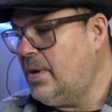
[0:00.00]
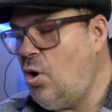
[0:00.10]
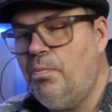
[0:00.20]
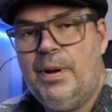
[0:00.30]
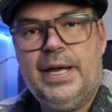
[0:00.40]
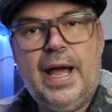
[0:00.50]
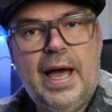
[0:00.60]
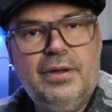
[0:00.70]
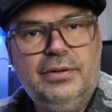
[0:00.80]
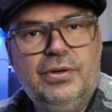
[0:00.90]

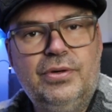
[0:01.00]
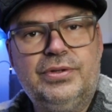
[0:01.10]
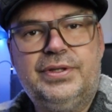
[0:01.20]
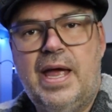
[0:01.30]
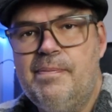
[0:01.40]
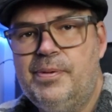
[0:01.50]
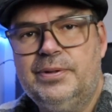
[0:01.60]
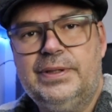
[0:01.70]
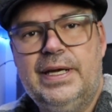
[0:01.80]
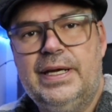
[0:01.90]
complicado con los
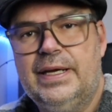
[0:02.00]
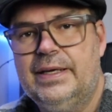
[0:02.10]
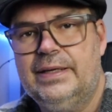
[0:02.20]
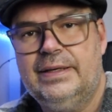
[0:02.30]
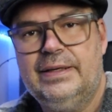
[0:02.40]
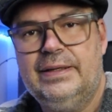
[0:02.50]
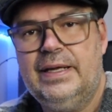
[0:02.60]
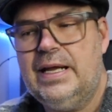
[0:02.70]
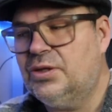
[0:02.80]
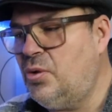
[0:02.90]
tiempos de,
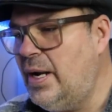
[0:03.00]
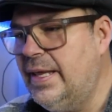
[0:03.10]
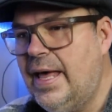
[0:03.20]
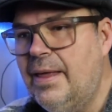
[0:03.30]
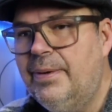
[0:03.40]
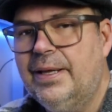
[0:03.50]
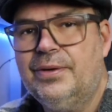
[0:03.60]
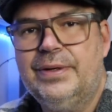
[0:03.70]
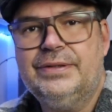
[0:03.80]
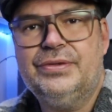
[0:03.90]
de la actualidad,
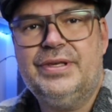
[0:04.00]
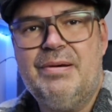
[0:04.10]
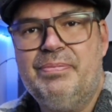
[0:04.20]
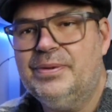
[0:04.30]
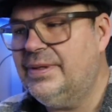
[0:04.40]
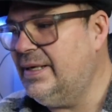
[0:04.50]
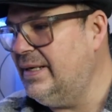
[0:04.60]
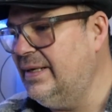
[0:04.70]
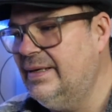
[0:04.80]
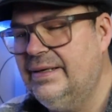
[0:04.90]
¿verdad? Con estos tiempos
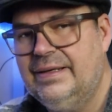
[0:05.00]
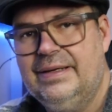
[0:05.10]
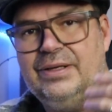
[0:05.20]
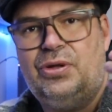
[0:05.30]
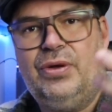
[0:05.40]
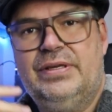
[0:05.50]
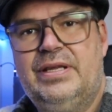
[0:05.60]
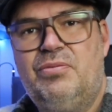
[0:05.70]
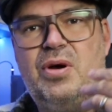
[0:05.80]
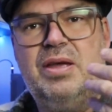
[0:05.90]
de todo
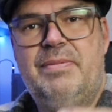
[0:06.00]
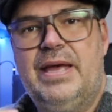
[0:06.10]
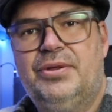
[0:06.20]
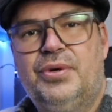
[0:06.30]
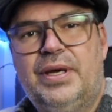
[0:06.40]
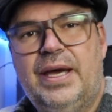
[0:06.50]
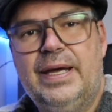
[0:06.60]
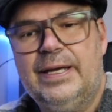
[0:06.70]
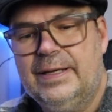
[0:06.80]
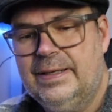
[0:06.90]
este movimiento
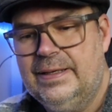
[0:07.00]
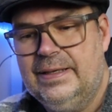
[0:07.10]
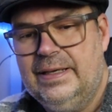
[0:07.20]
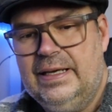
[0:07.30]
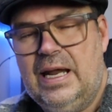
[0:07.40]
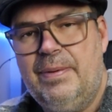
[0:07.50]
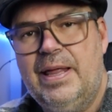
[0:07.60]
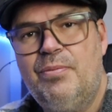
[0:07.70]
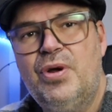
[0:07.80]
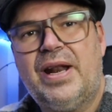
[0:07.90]
que la
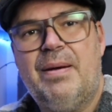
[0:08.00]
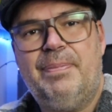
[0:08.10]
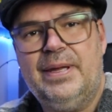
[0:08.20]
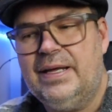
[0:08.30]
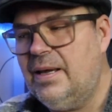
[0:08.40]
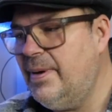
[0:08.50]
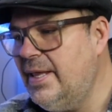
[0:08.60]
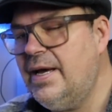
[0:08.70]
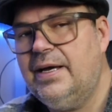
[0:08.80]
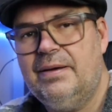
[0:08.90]
vida muy rápida, la
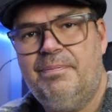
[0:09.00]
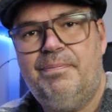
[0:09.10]
vida,